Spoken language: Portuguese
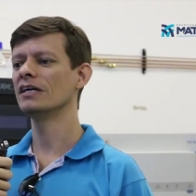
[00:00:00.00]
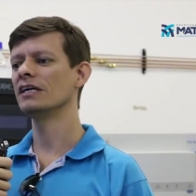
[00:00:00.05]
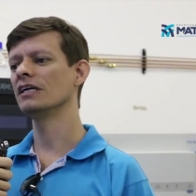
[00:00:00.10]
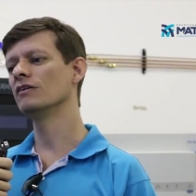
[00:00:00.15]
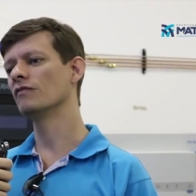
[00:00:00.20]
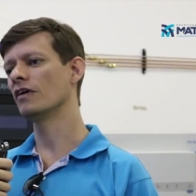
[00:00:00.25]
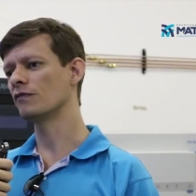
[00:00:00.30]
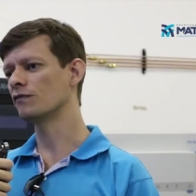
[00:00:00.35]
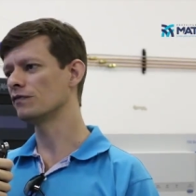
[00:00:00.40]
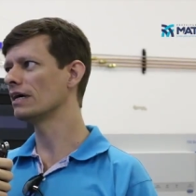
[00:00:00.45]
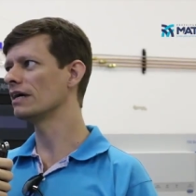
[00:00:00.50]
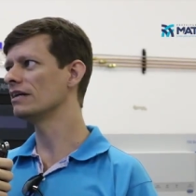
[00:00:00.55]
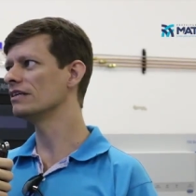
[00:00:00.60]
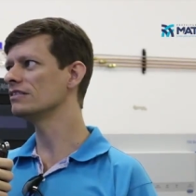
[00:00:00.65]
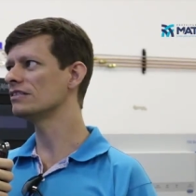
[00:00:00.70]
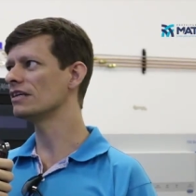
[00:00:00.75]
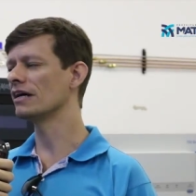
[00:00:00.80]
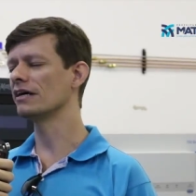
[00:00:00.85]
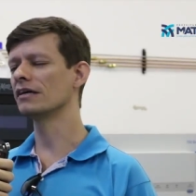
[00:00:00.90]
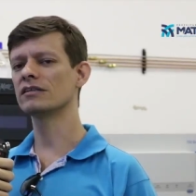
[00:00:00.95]
E vai
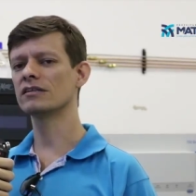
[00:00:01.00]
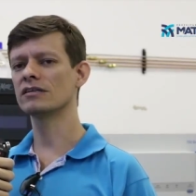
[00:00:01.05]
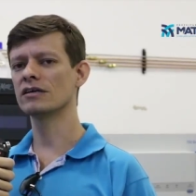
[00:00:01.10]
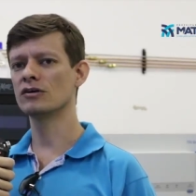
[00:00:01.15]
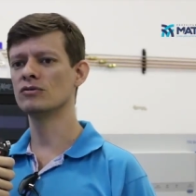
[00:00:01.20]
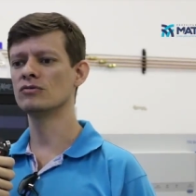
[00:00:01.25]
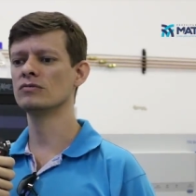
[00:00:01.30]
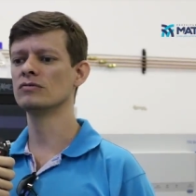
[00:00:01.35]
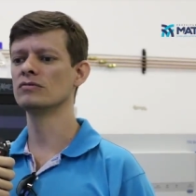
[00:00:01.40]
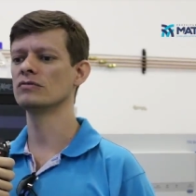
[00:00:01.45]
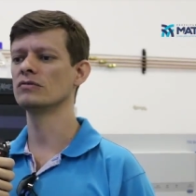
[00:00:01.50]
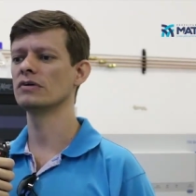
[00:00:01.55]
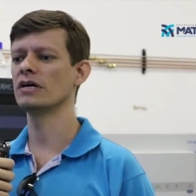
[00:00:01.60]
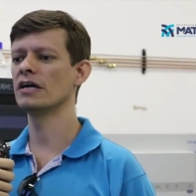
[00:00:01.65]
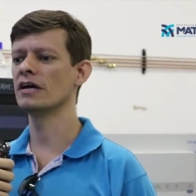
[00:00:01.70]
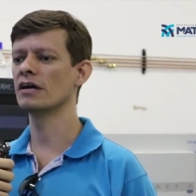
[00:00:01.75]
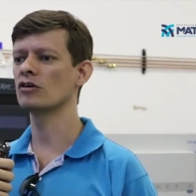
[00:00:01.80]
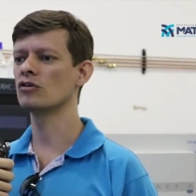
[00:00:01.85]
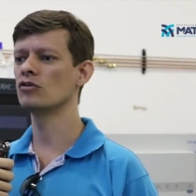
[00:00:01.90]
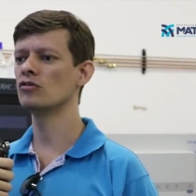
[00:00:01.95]
finalizar então
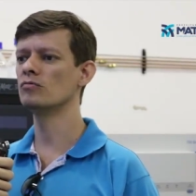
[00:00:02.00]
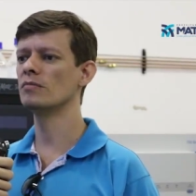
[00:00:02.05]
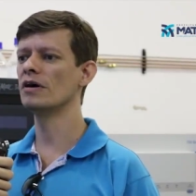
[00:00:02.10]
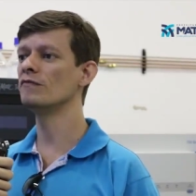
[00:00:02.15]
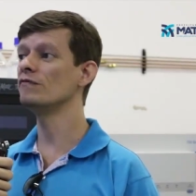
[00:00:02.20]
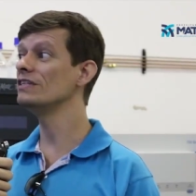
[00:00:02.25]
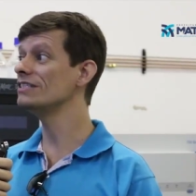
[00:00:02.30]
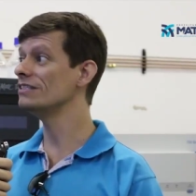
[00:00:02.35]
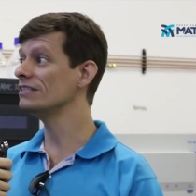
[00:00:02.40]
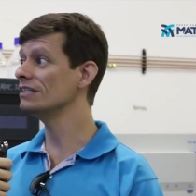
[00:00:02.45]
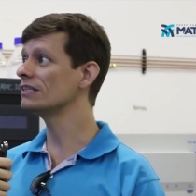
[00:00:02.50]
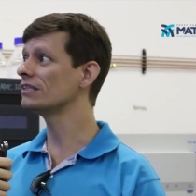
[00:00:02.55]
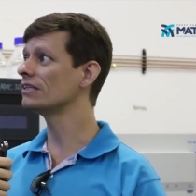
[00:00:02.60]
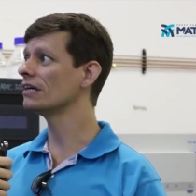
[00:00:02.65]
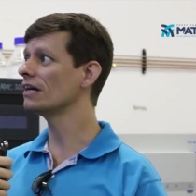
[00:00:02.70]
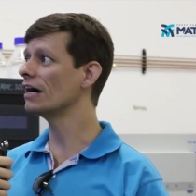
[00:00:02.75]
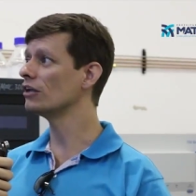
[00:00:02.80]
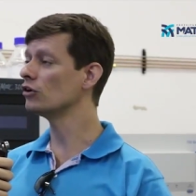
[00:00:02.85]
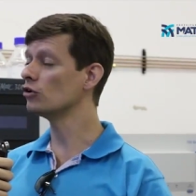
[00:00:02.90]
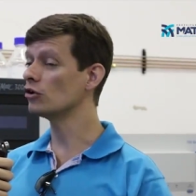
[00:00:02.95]
é, com uma
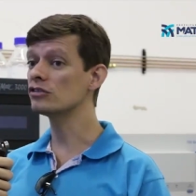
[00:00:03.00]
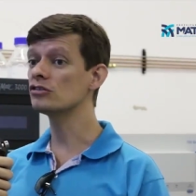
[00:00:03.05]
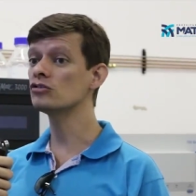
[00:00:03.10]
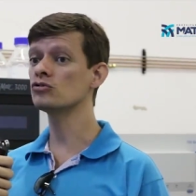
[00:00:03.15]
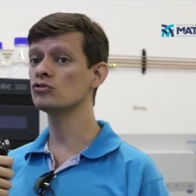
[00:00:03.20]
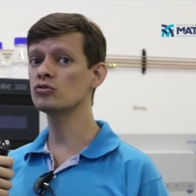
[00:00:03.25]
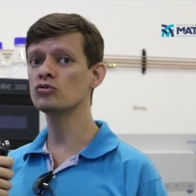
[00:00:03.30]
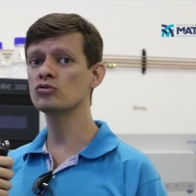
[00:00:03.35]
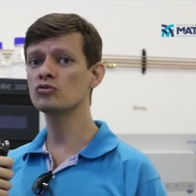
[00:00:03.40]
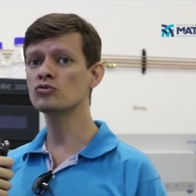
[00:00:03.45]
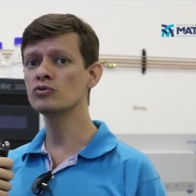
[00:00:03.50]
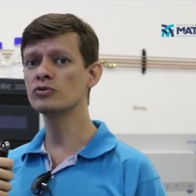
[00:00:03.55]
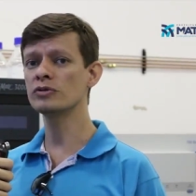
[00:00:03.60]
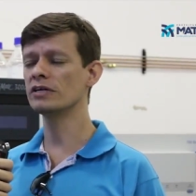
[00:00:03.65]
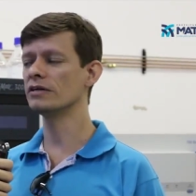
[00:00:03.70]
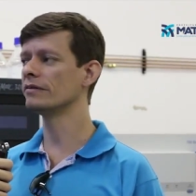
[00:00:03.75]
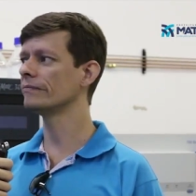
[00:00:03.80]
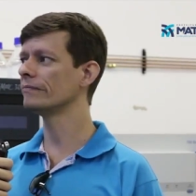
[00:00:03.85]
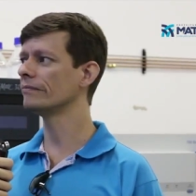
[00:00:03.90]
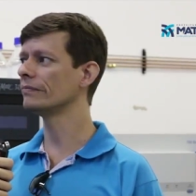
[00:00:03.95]
visita à nossa
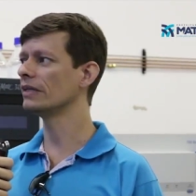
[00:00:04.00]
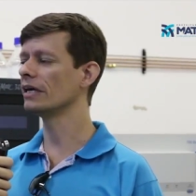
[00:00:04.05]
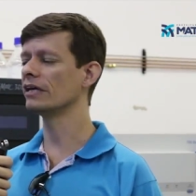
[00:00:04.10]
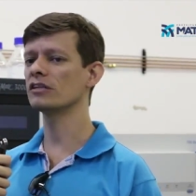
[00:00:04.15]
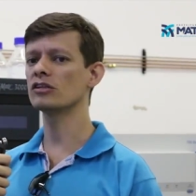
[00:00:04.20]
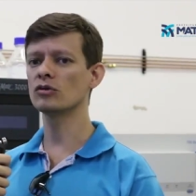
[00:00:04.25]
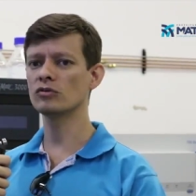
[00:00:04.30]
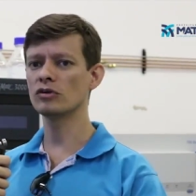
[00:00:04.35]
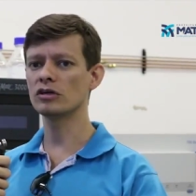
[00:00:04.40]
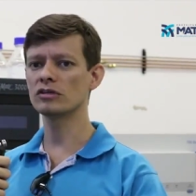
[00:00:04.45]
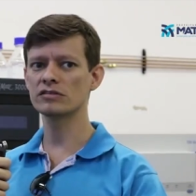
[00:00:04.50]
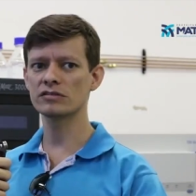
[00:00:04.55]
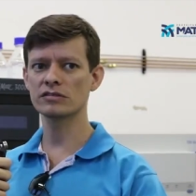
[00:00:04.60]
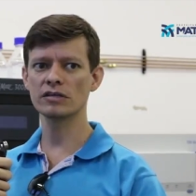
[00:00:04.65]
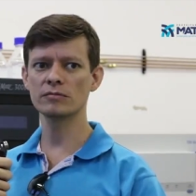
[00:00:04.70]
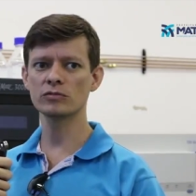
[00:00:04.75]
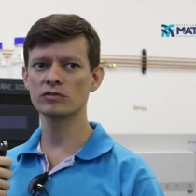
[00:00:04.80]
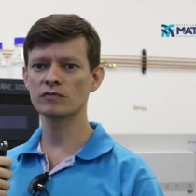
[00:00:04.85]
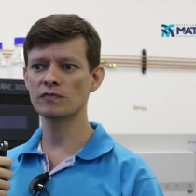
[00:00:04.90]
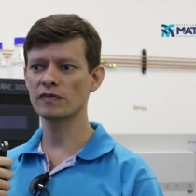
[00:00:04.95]
estrutura. Né? Então nós
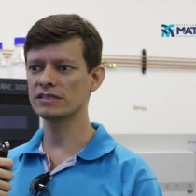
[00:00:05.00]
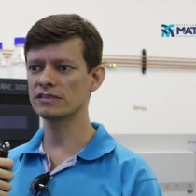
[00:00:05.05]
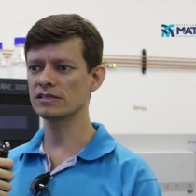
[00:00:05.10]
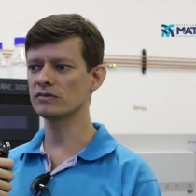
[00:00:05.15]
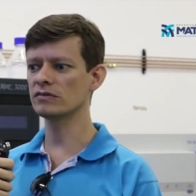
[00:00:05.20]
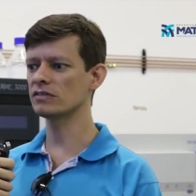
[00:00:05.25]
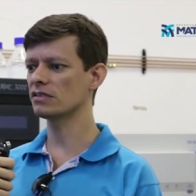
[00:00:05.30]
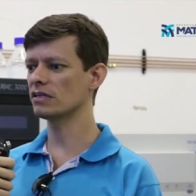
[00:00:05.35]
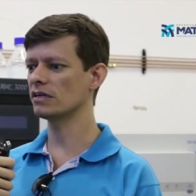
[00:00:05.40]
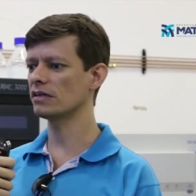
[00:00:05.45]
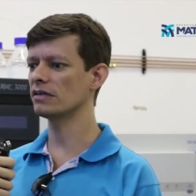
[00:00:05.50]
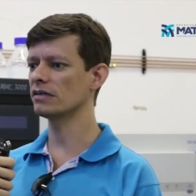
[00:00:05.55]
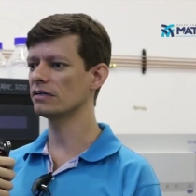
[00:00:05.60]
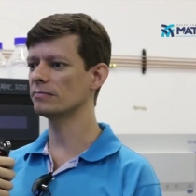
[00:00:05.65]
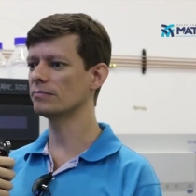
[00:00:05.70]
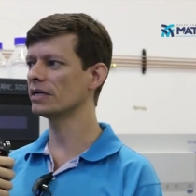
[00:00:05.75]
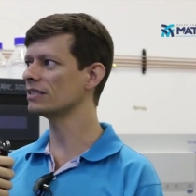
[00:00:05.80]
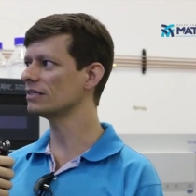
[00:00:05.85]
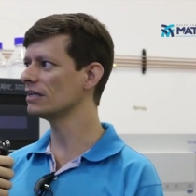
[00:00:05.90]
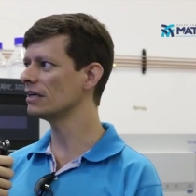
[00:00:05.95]
estamos fazendo essa
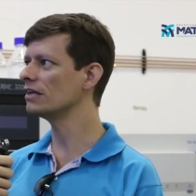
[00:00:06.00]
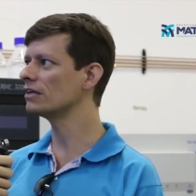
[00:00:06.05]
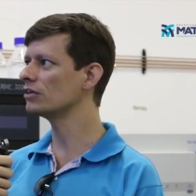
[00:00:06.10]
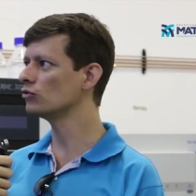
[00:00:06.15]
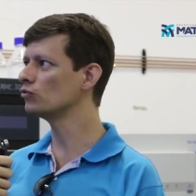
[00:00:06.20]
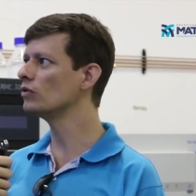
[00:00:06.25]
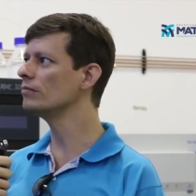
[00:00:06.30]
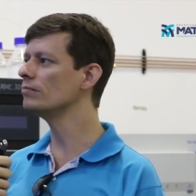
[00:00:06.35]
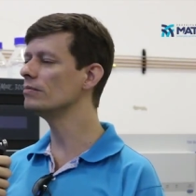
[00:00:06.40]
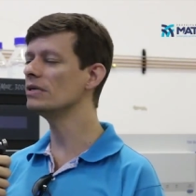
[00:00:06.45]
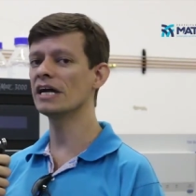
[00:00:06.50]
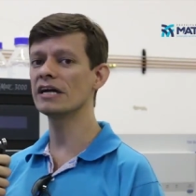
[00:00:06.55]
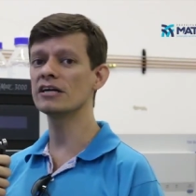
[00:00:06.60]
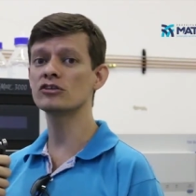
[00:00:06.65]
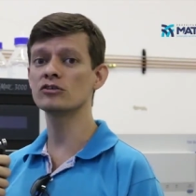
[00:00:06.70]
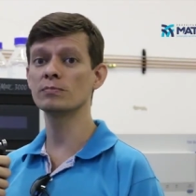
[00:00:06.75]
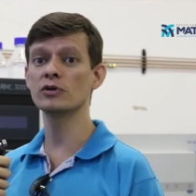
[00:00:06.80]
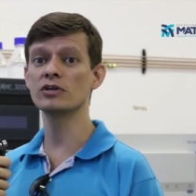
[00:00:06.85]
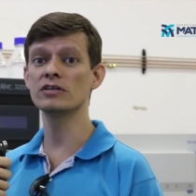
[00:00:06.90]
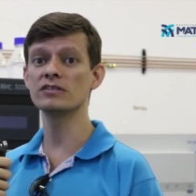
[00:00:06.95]
matéria aqui no
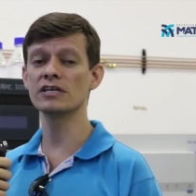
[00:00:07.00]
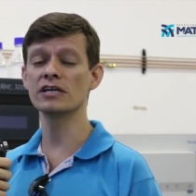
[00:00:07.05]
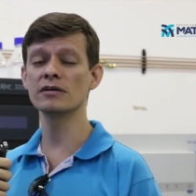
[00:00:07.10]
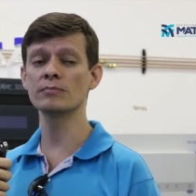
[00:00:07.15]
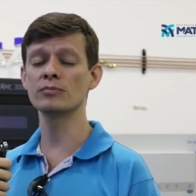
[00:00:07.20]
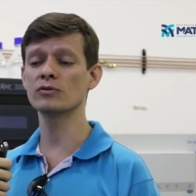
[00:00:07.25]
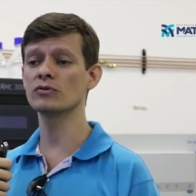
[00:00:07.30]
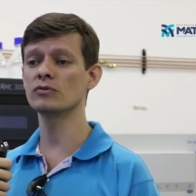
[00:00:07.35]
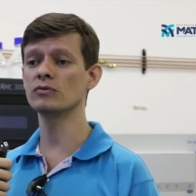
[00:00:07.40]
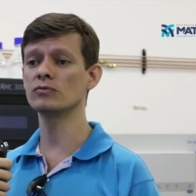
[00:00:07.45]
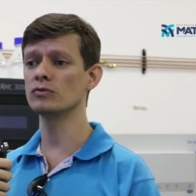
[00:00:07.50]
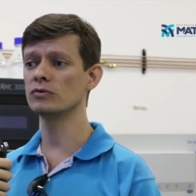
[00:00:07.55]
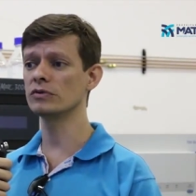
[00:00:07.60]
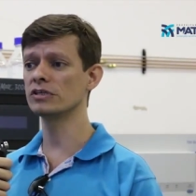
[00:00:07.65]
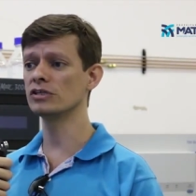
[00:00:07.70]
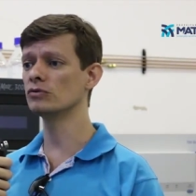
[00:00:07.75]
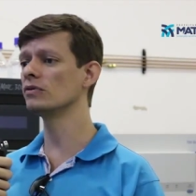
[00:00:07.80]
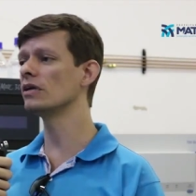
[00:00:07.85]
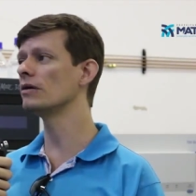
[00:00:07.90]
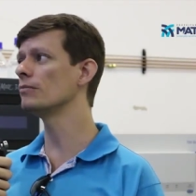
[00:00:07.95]
ambiente, por exemplo, com,
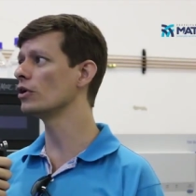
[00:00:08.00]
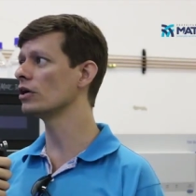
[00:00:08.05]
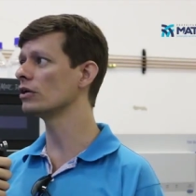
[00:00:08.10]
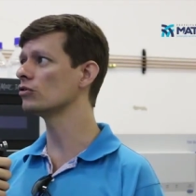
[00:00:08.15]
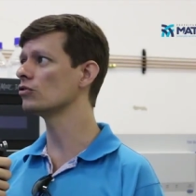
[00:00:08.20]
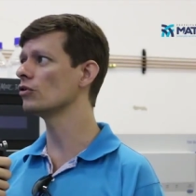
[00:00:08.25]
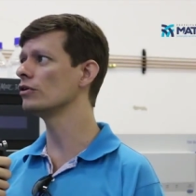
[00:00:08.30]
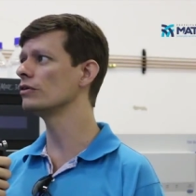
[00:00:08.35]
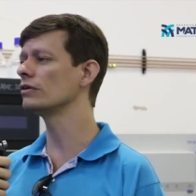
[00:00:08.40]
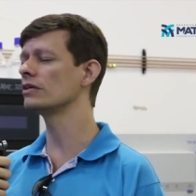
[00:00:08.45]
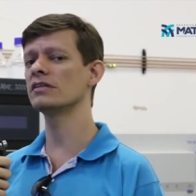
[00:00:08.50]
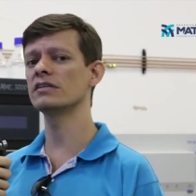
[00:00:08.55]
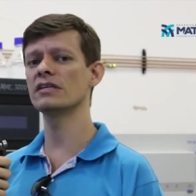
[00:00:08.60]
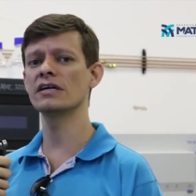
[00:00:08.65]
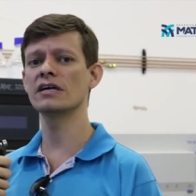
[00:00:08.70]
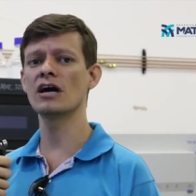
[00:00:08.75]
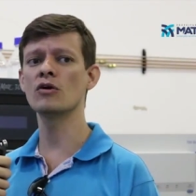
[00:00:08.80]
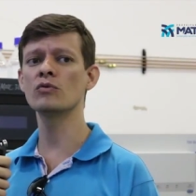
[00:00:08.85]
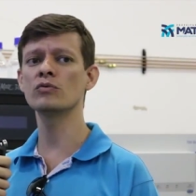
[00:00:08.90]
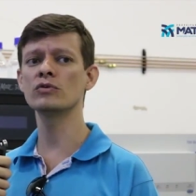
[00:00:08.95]
em um laboratório que
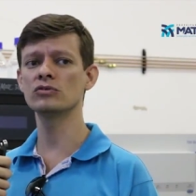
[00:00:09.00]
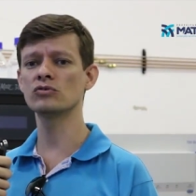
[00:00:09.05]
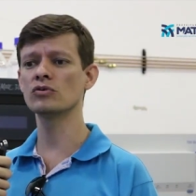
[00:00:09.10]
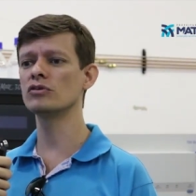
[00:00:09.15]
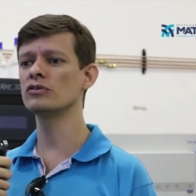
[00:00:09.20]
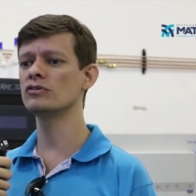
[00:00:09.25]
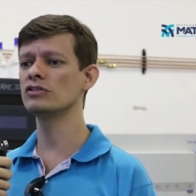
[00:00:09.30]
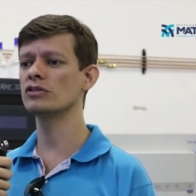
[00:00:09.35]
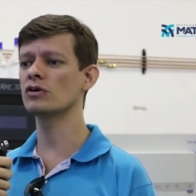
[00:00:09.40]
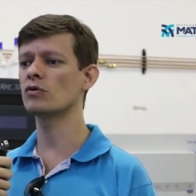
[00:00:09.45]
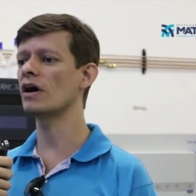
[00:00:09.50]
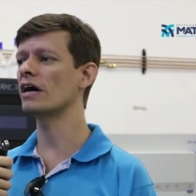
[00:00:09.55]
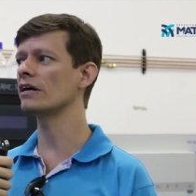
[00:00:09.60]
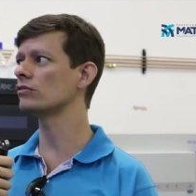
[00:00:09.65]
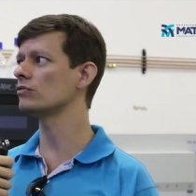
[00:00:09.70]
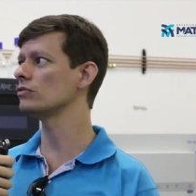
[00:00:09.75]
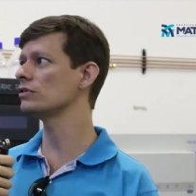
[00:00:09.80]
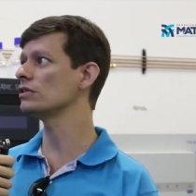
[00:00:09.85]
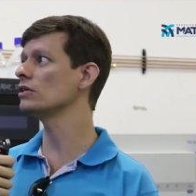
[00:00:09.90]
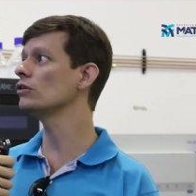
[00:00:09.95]
tem algo em torno de
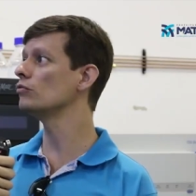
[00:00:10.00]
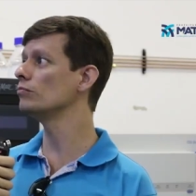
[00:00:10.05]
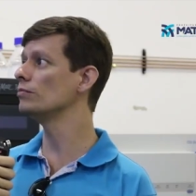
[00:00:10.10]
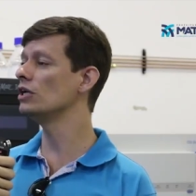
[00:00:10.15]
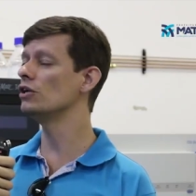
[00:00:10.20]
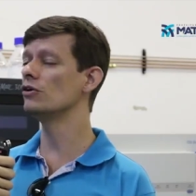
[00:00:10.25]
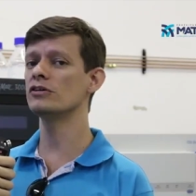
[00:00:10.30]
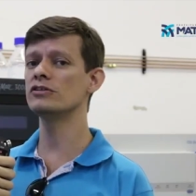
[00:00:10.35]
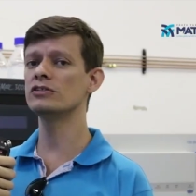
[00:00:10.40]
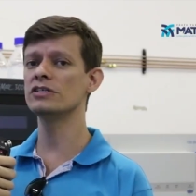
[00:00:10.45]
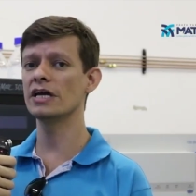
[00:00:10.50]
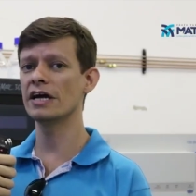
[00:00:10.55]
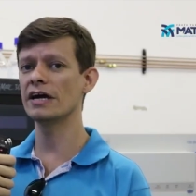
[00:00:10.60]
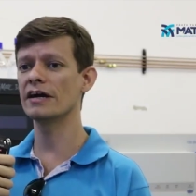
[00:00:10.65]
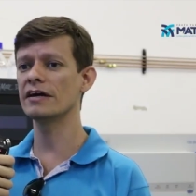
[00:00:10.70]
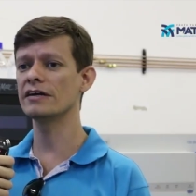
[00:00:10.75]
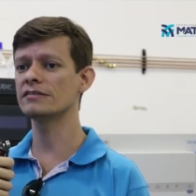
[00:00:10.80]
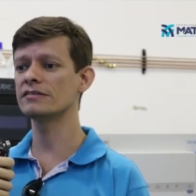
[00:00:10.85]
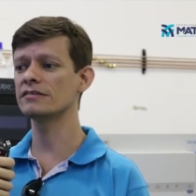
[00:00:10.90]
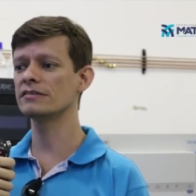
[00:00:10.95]
4, 5 milhões de
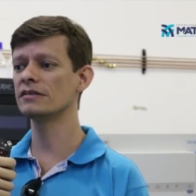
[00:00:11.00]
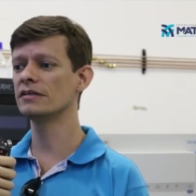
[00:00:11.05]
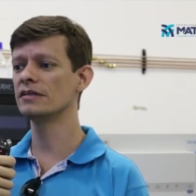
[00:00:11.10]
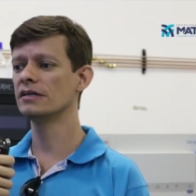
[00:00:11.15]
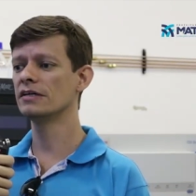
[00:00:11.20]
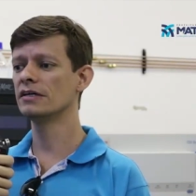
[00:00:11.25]
reais